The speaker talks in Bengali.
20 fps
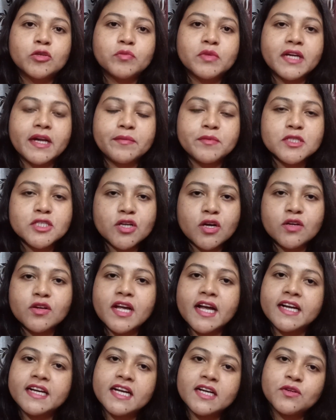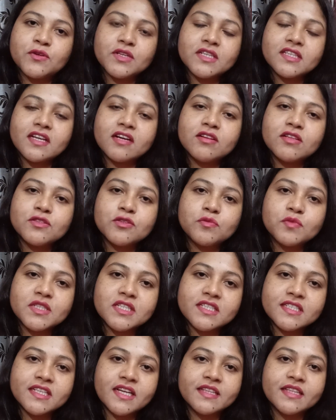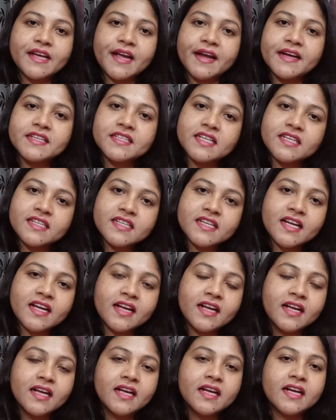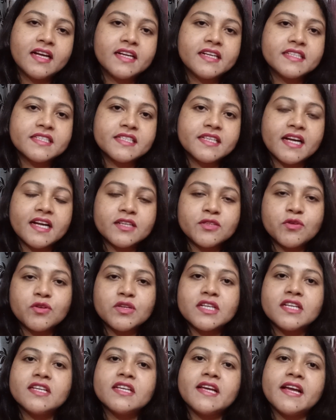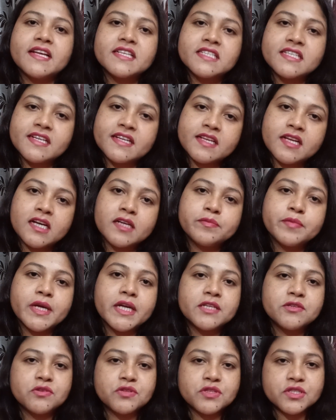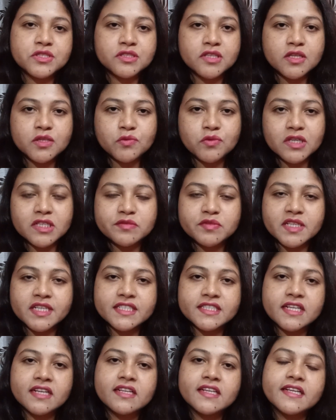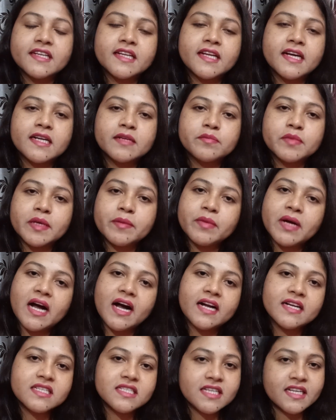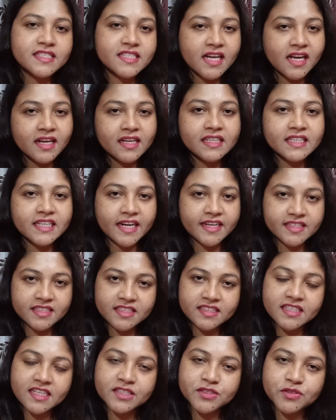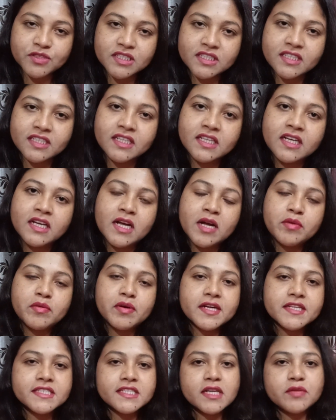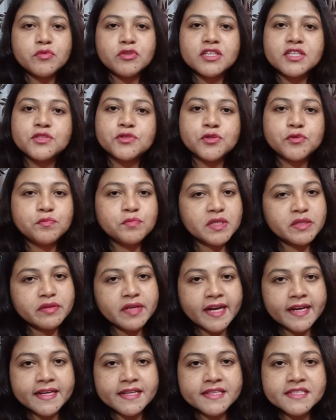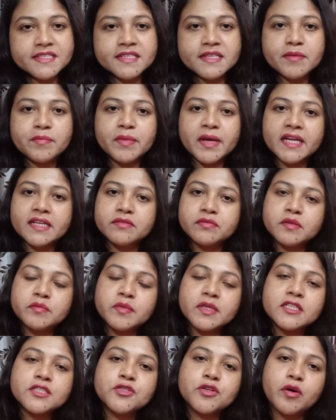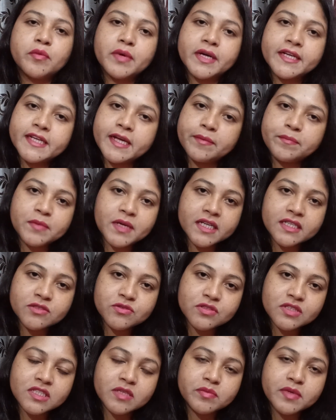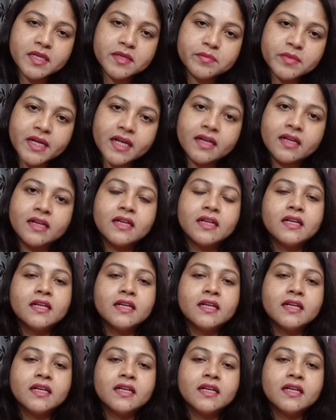তোমার আমি চলো এক এক করে তাহলে তোমাদের সাথে এইটা নিয়ে শেয়ার করি কি এজ কী লাগবে এডুকেশনাল কোয়ালিফিকেশান কী লাগবে বা আর যা যা ক্রাইটেরিয়া রয়েছে ফার্স্টে বলি গ্রুপ বি ভ্যাকেন্সি মেল ফিমেল সবাই অ্যাপ্লাই করতে পারবে